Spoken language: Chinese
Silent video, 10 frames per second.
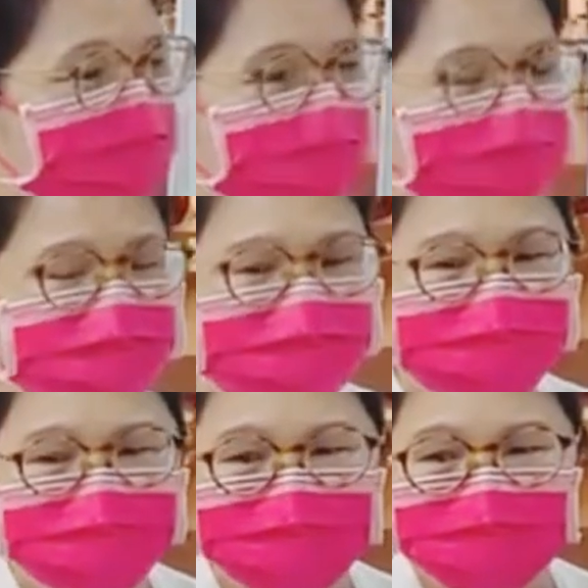障碍在
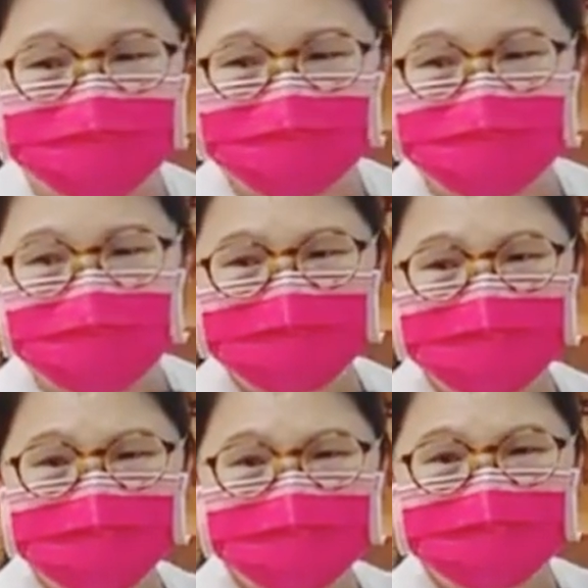哪里来？
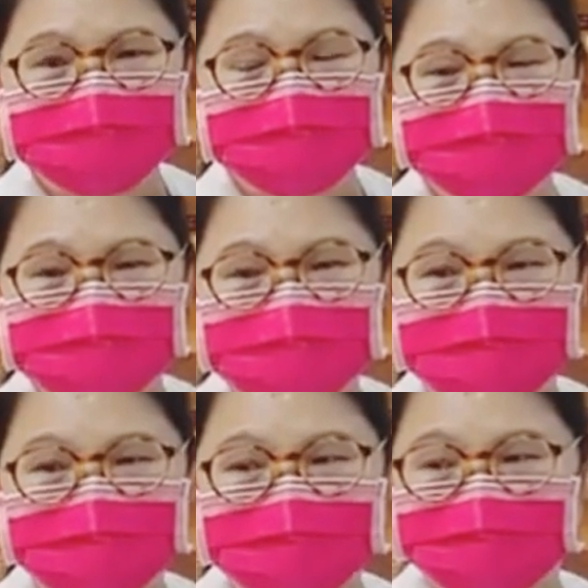障碍哪里来？